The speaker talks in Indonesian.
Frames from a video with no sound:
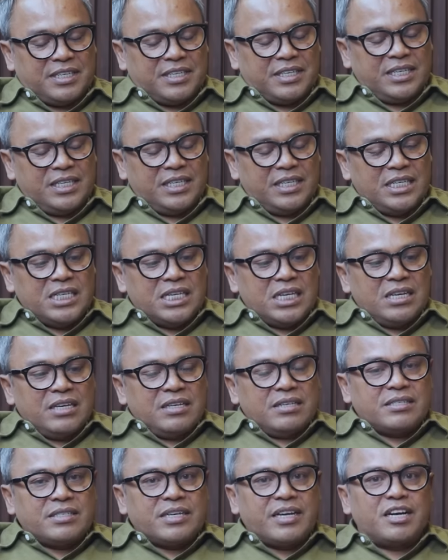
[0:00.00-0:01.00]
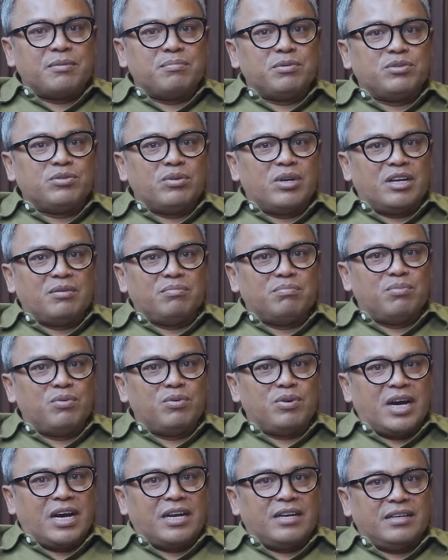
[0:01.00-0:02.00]
Jadi saya kebetulan
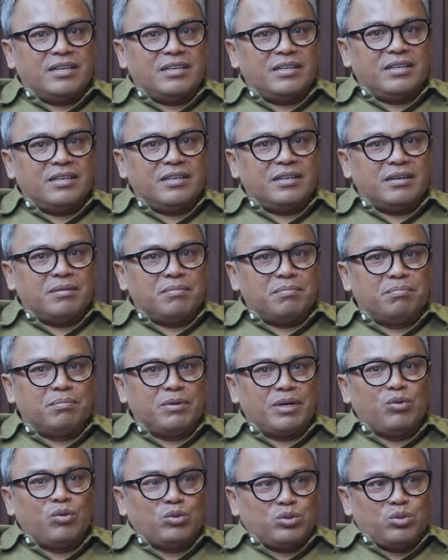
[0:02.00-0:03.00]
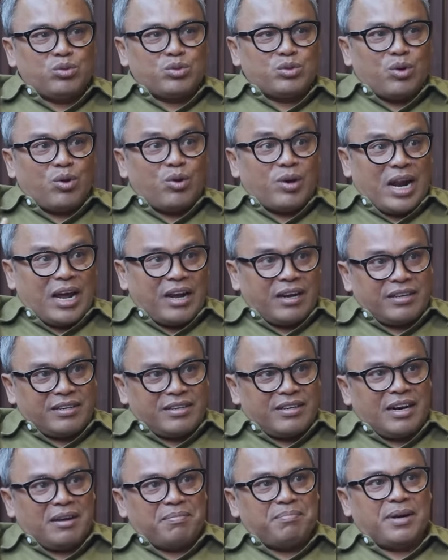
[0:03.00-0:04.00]
bukan mengutus orang
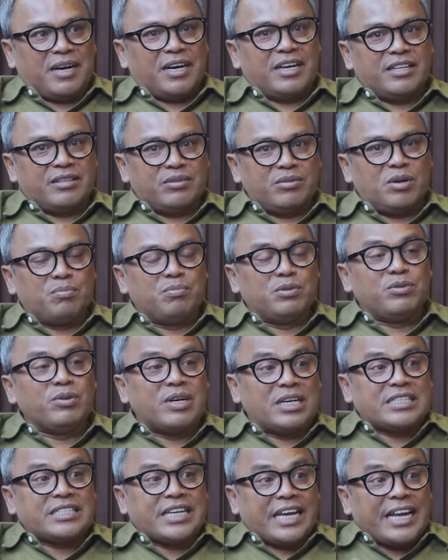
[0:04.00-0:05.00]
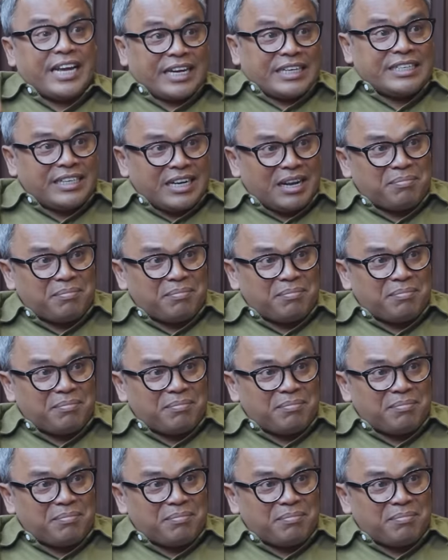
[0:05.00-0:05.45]
ke lapangan itu. Kebetulan saya yang di